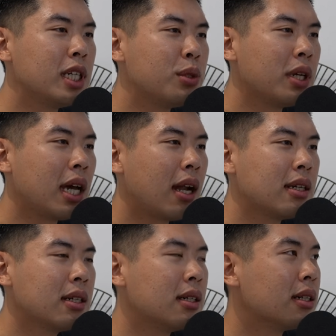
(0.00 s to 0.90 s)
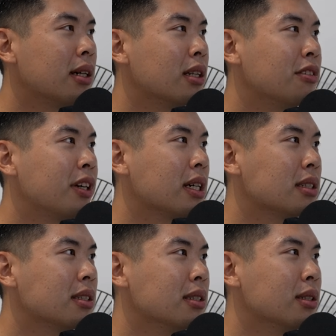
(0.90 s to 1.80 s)
解决压力的一个很好的方
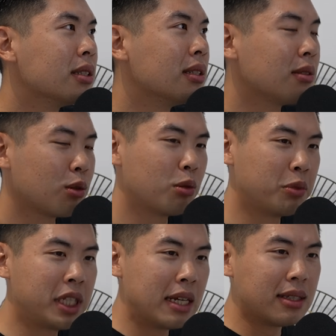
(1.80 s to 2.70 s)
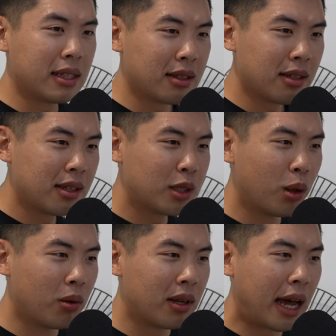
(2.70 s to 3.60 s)
式，就是我们现今
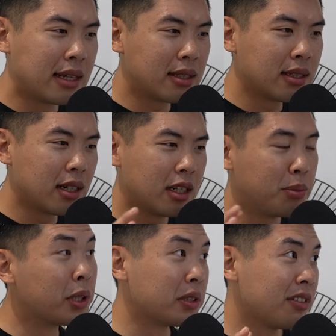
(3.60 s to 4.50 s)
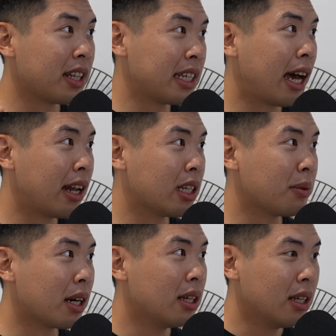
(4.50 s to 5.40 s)
有来自各个不同地方的压力
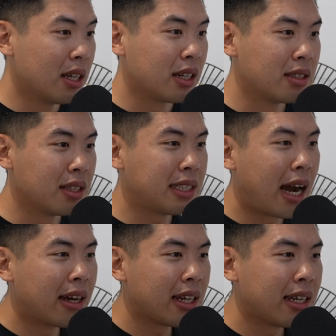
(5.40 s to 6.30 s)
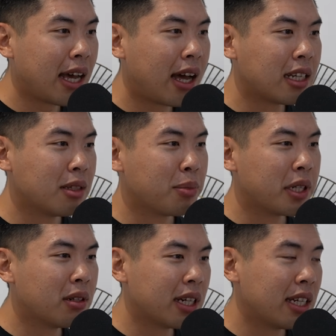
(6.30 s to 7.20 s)
嘛，嗯，可能是家人给的压力、朋
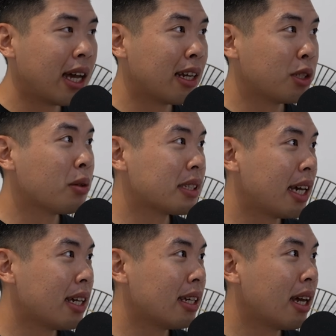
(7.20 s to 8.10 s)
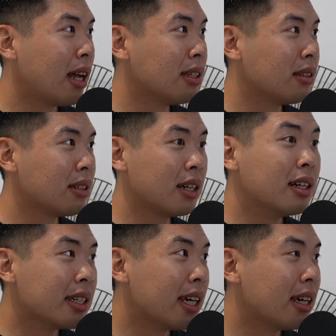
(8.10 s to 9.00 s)
友给的压力、通才给的压力、
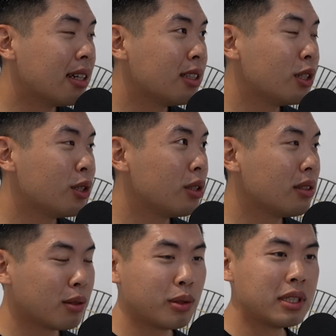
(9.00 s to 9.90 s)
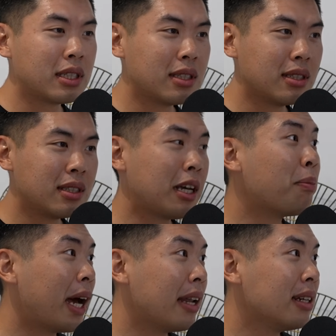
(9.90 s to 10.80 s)
课业对，或者是
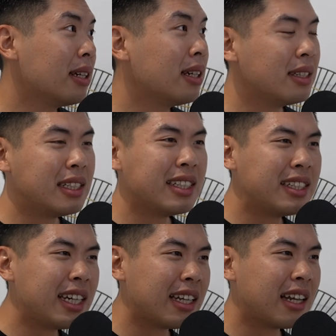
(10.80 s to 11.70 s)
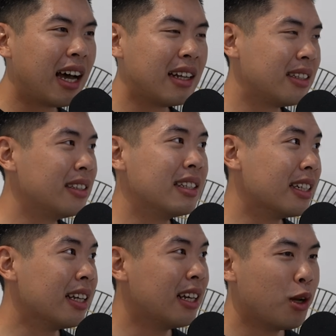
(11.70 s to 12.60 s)
上班、金钱啊等
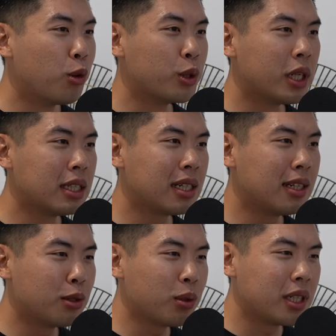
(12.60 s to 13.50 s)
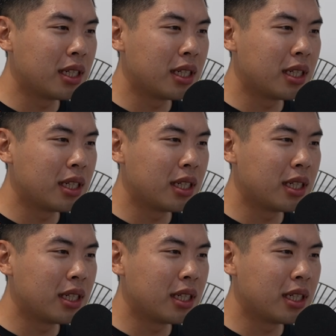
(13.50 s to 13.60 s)
等。我觉得真的，如果